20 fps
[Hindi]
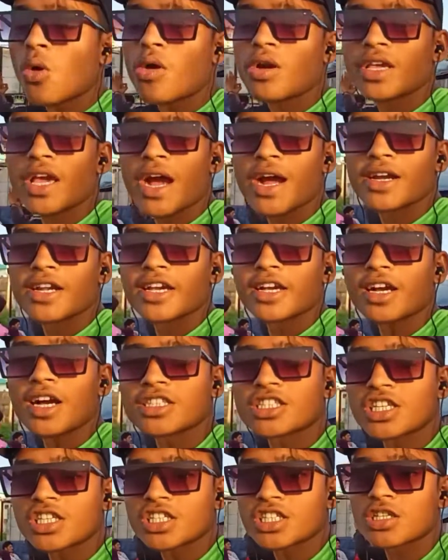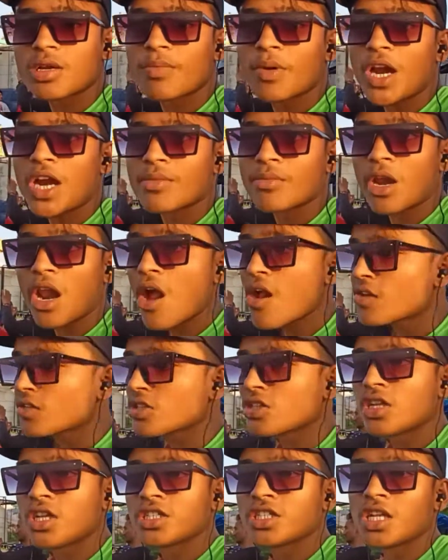और यहाँ आने का अचानक से प्लान बना
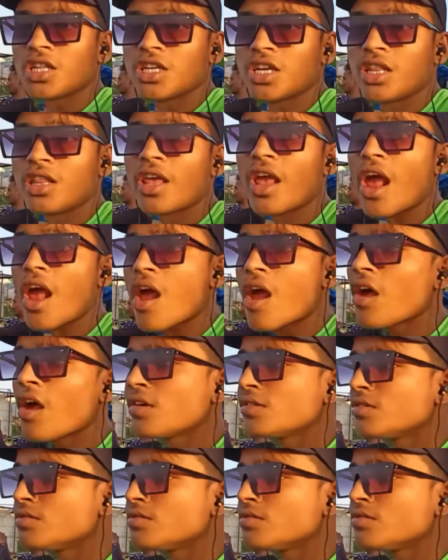इसलिए जल्दी जल्दी आया